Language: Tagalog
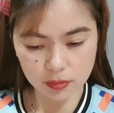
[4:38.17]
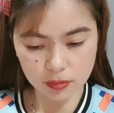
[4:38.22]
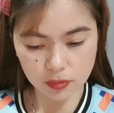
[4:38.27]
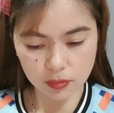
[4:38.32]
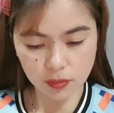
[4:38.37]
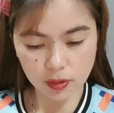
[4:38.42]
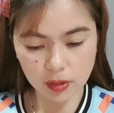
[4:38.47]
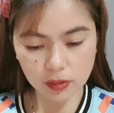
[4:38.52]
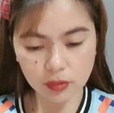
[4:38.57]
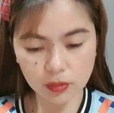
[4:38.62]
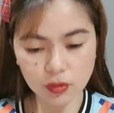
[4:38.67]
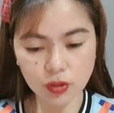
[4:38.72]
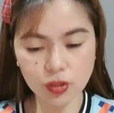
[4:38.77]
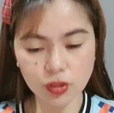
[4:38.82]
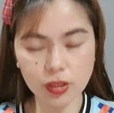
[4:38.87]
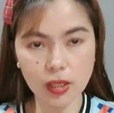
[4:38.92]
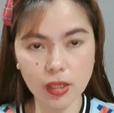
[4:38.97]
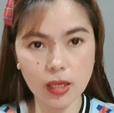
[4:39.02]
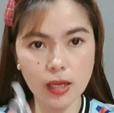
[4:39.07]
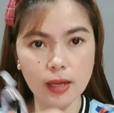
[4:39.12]
So, ito
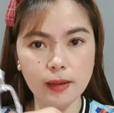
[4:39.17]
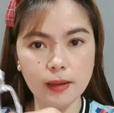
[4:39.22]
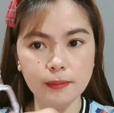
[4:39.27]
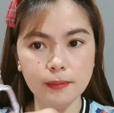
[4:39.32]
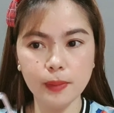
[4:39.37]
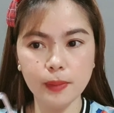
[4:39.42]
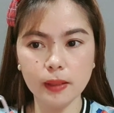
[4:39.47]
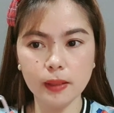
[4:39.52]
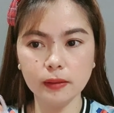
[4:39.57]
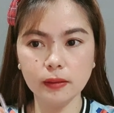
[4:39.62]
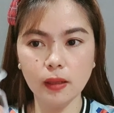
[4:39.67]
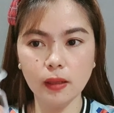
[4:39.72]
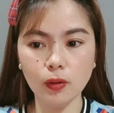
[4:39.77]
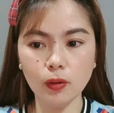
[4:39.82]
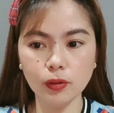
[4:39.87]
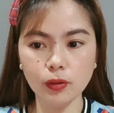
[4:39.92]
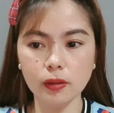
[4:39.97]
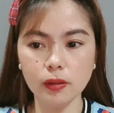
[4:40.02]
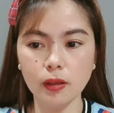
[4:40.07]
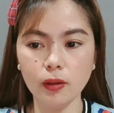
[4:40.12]
siya,
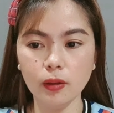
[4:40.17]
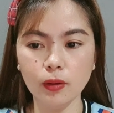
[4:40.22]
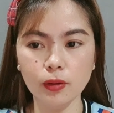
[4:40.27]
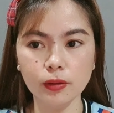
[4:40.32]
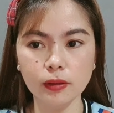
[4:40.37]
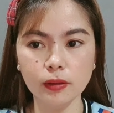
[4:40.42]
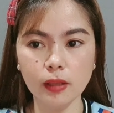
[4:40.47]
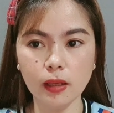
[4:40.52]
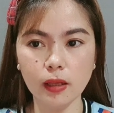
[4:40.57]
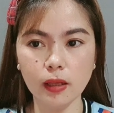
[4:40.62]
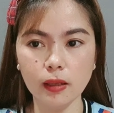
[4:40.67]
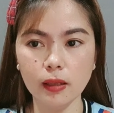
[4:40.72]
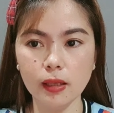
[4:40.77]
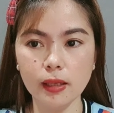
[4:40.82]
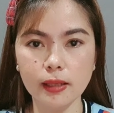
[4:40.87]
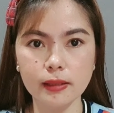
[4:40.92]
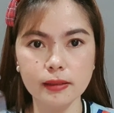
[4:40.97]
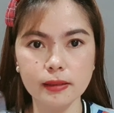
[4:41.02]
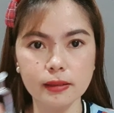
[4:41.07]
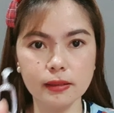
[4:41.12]
pangdakot ng contact
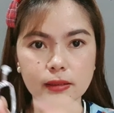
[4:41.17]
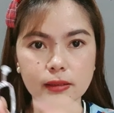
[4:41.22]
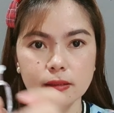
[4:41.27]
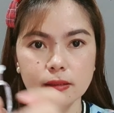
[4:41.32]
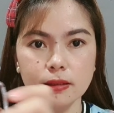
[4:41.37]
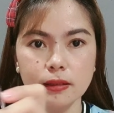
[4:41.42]
lens.